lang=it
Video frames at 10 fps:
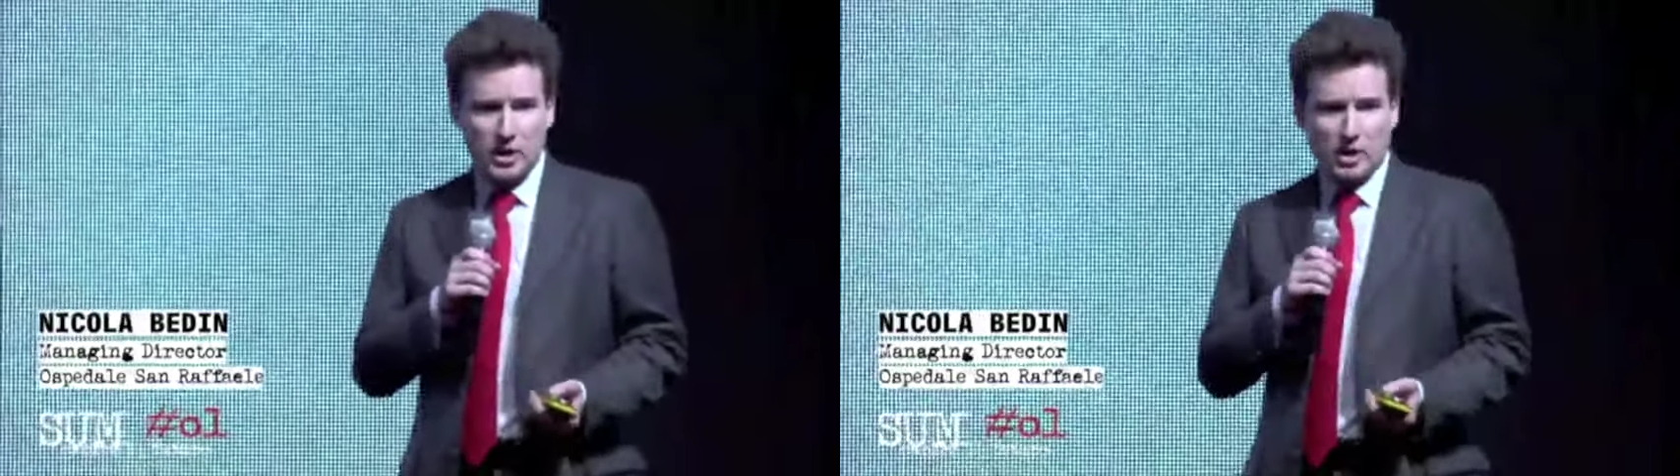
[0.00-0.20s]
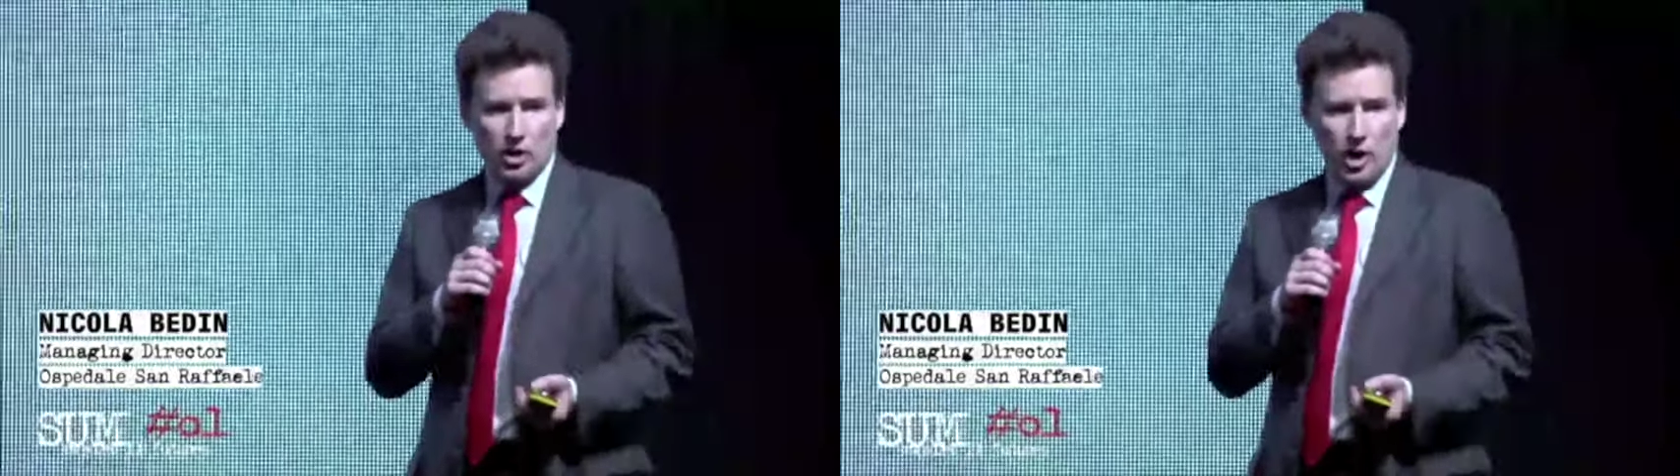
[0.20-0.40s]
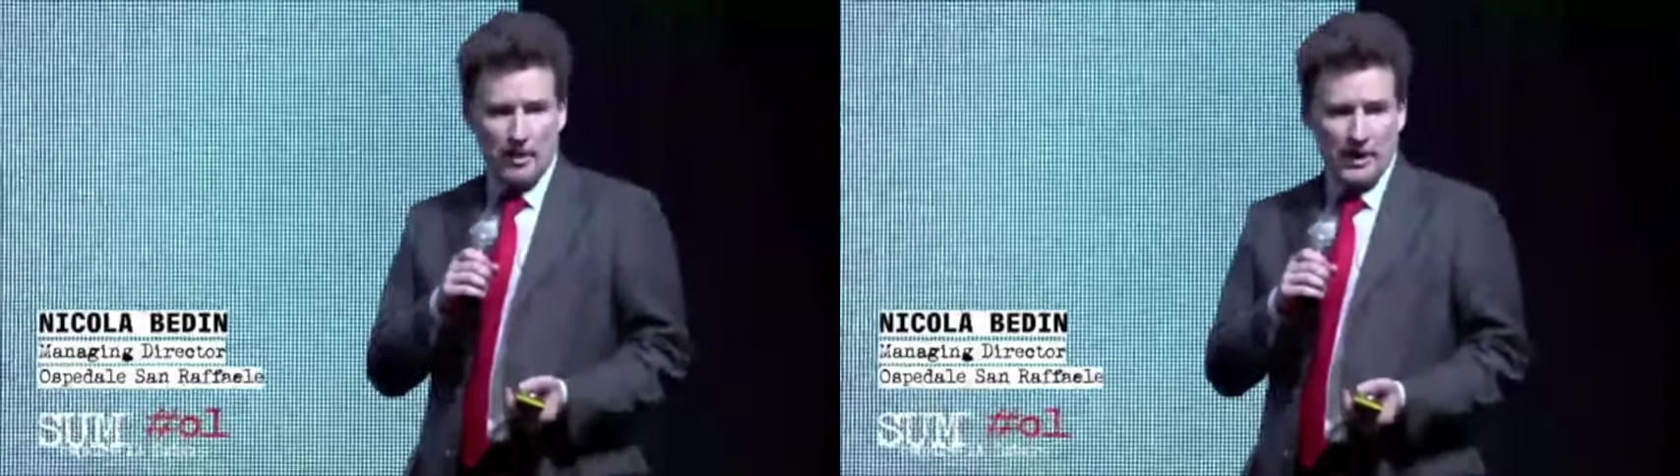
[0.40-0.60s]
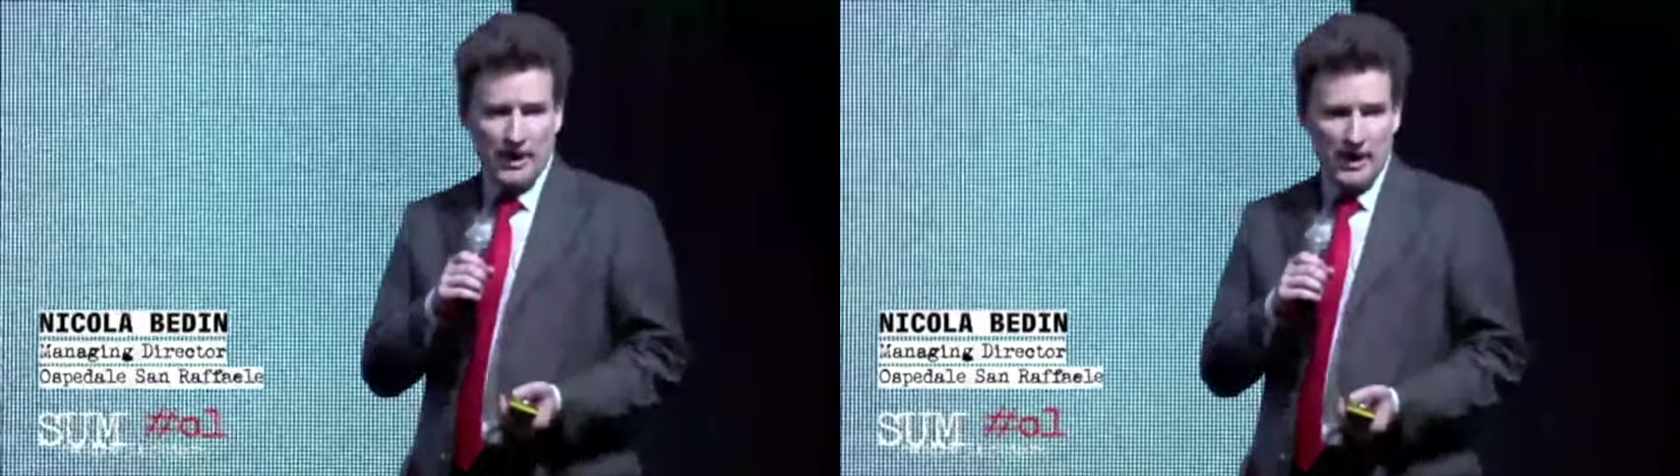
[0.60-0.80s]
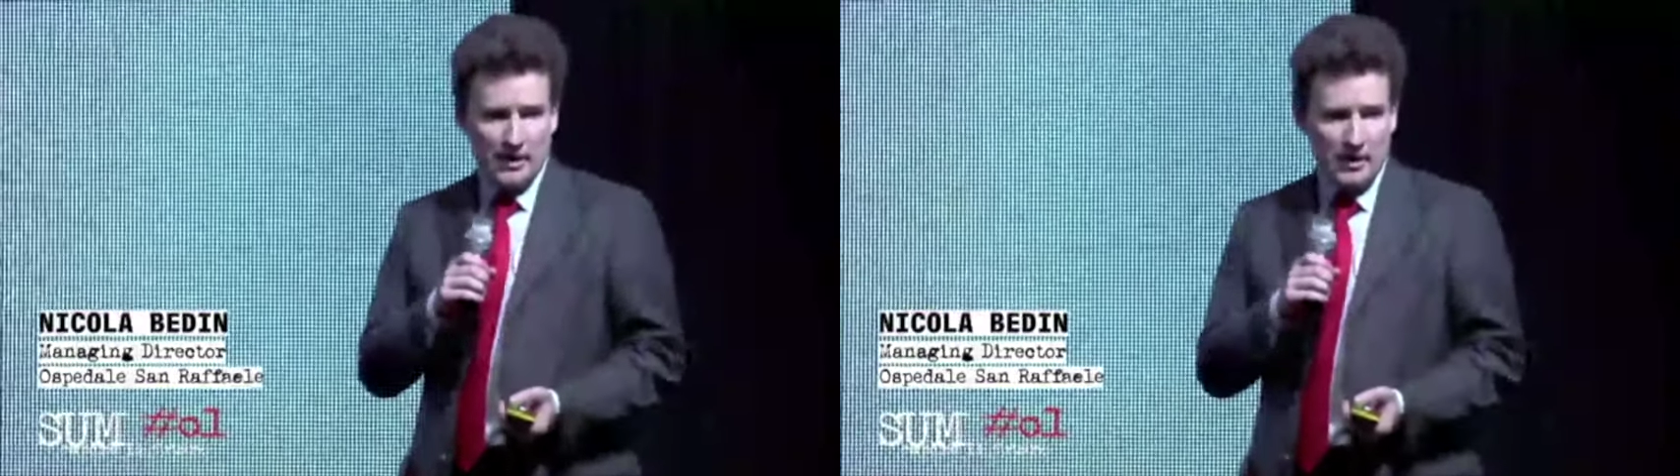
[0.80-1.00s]

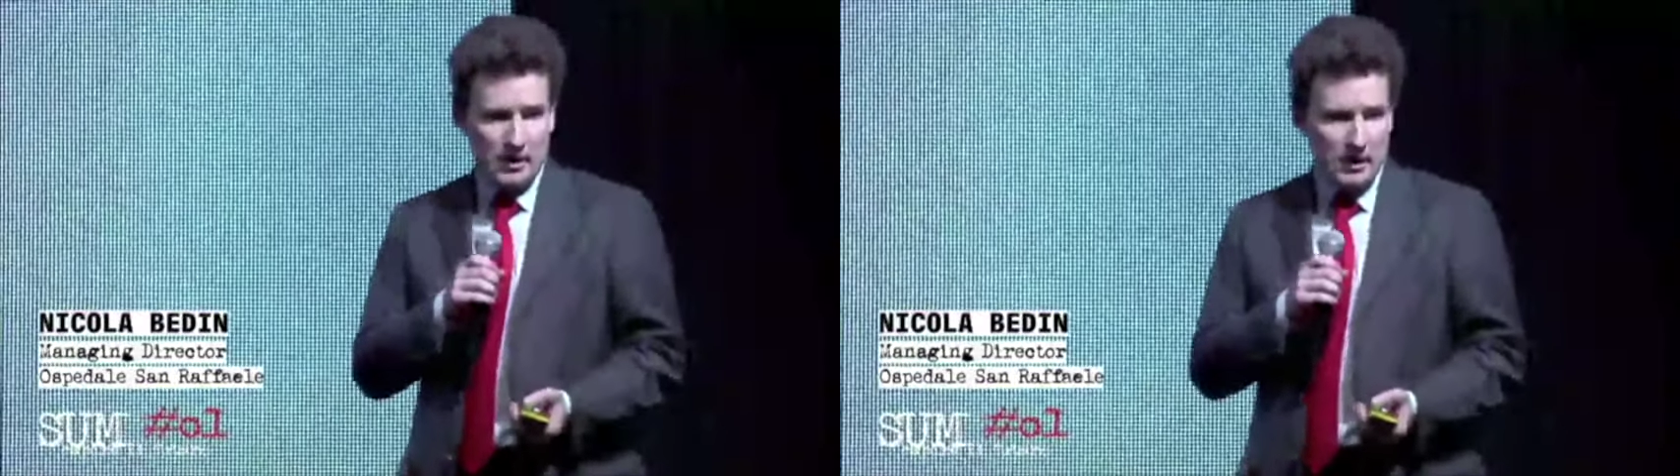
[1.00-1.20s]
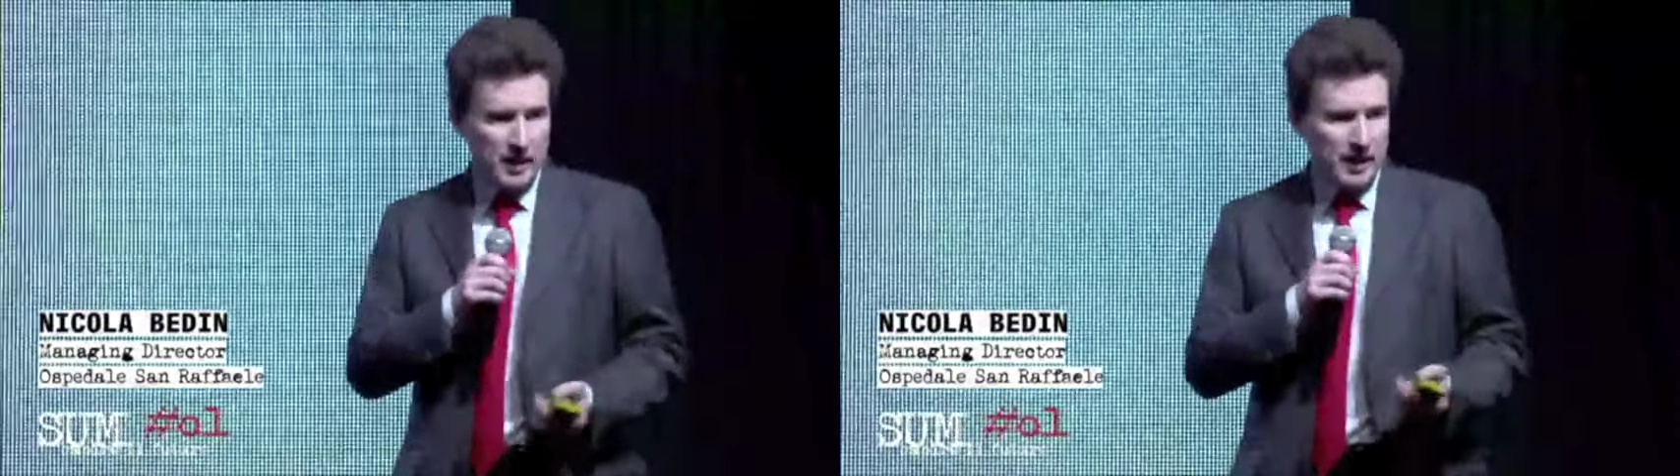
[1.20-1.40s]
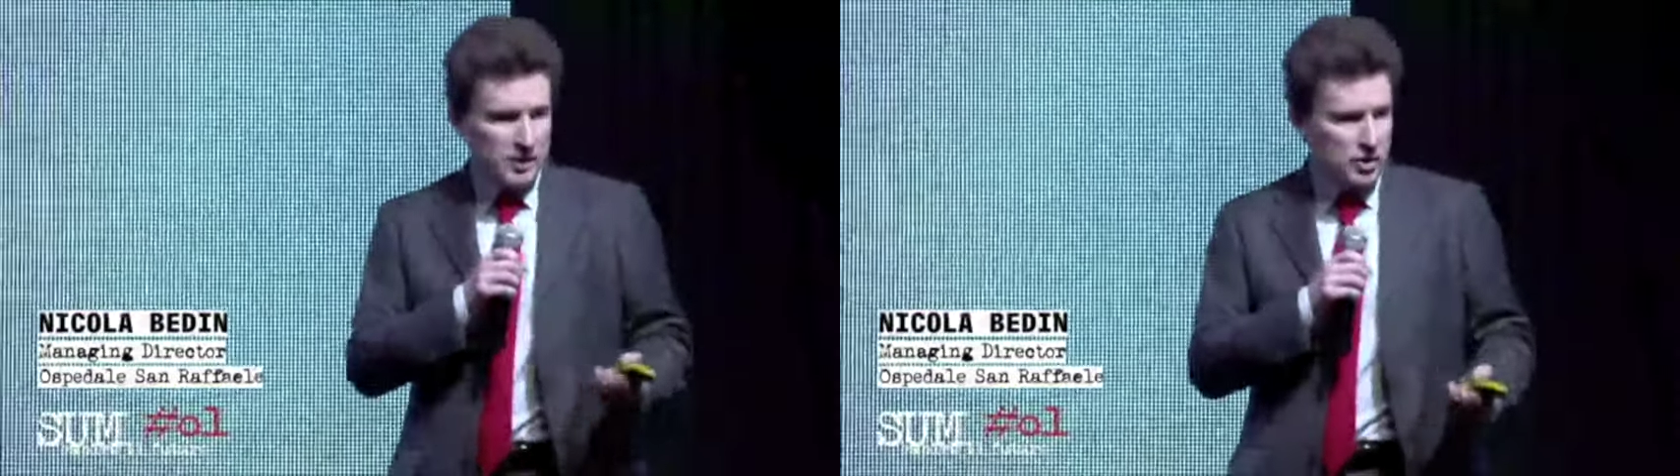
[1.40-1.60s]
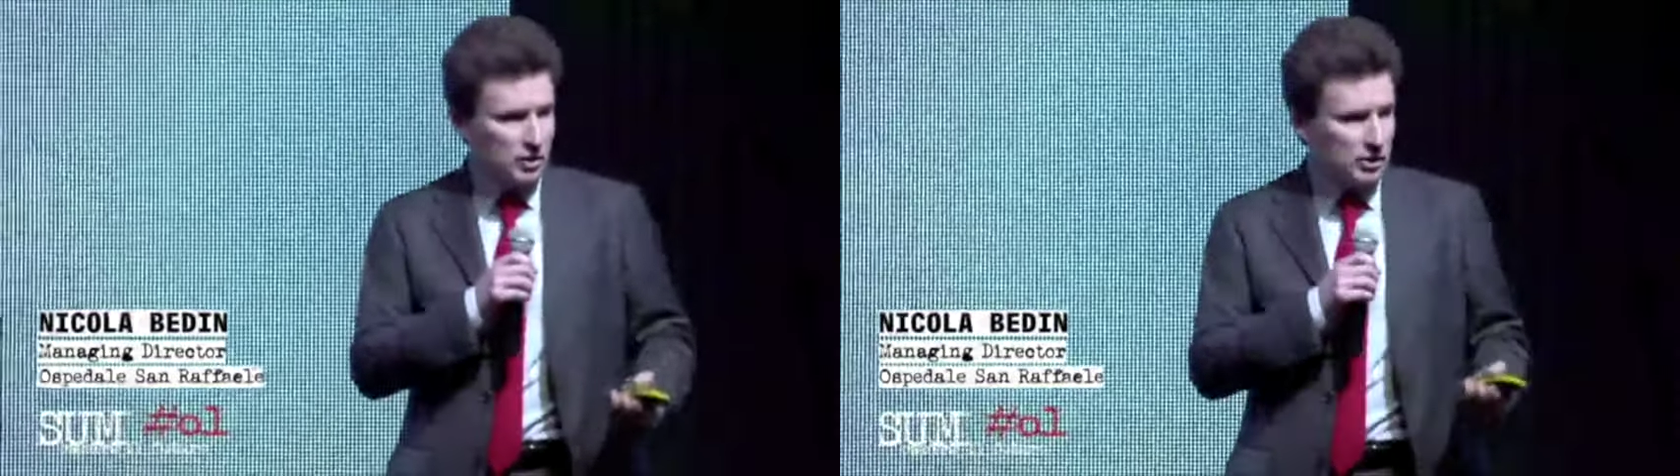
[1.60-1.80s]
economiche che ci sono,